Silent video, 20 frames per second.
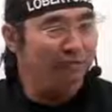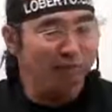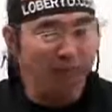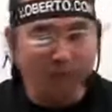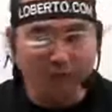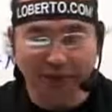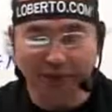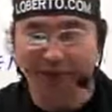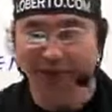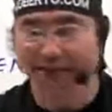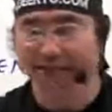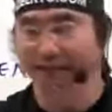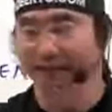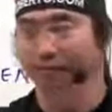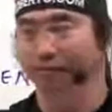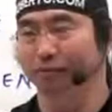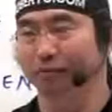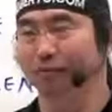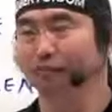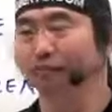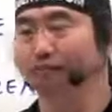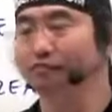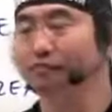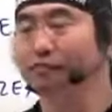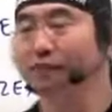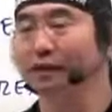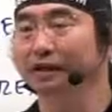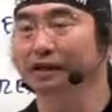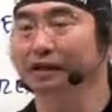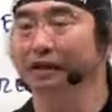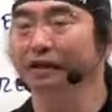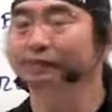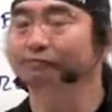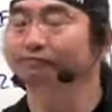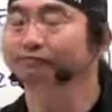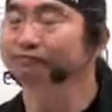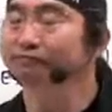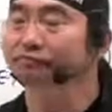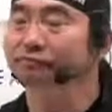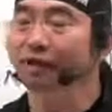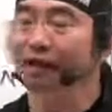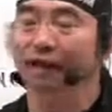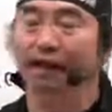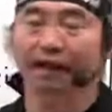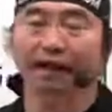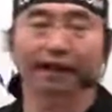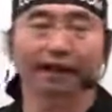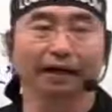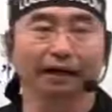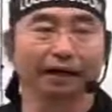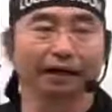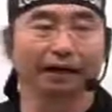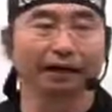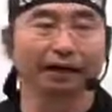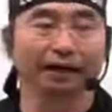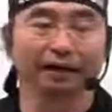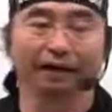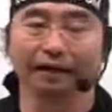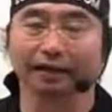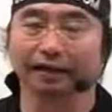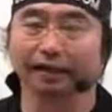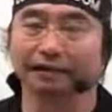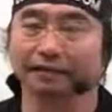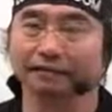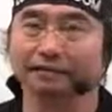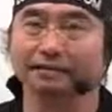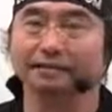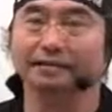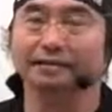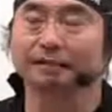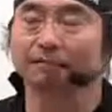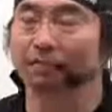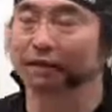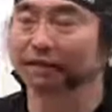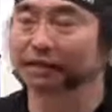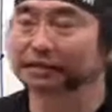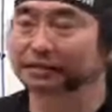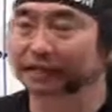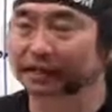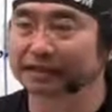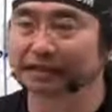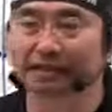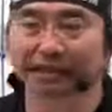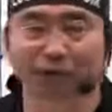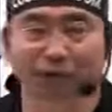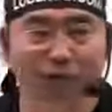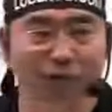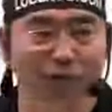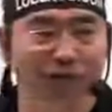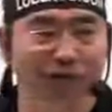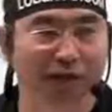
Por exemplo, né? é, CPC 01,